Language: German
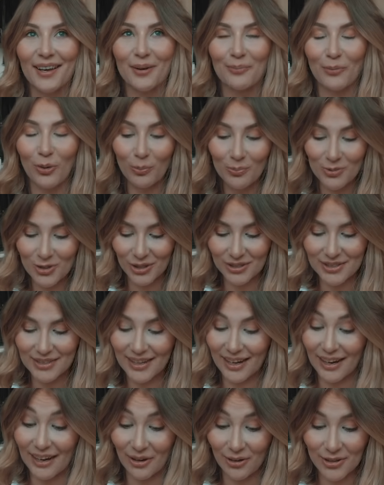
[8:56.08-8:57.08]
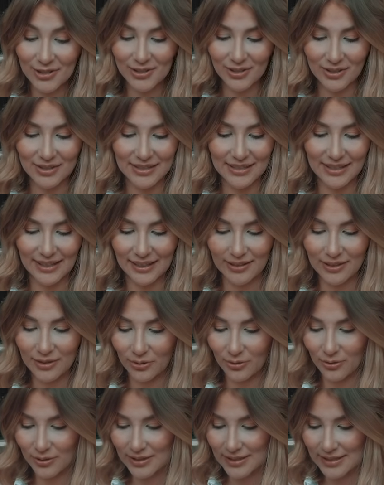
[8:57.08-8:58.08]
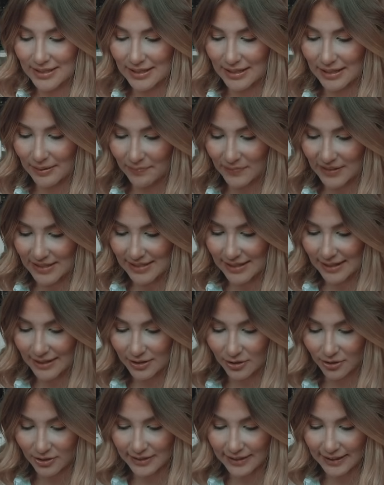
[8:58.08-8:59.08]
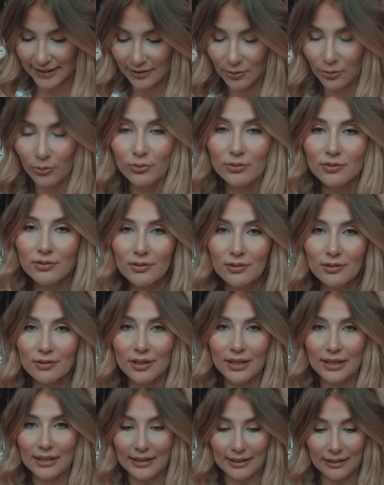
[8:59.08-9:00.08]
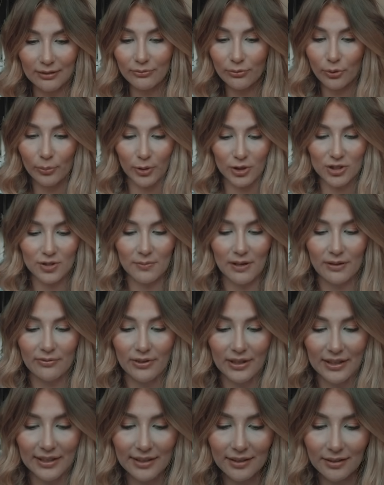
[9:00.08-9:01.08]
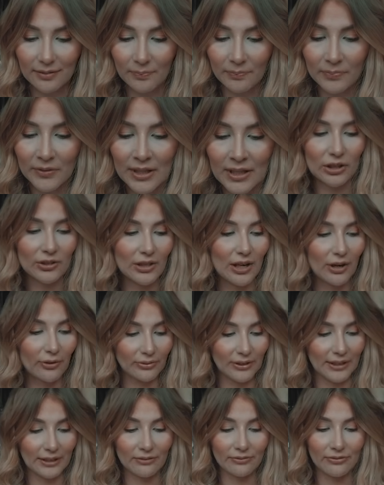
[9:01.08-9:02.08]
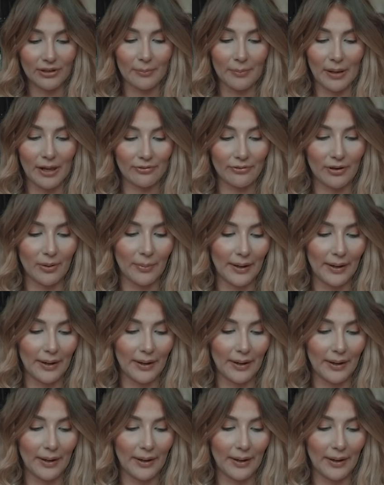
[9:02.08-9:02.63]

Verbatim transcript: ähm, umsortiere, aussortiere und ähm, das kann ich euch gerne unten in der Infobox mal verlinken. Schaut da auf jeden Fall mal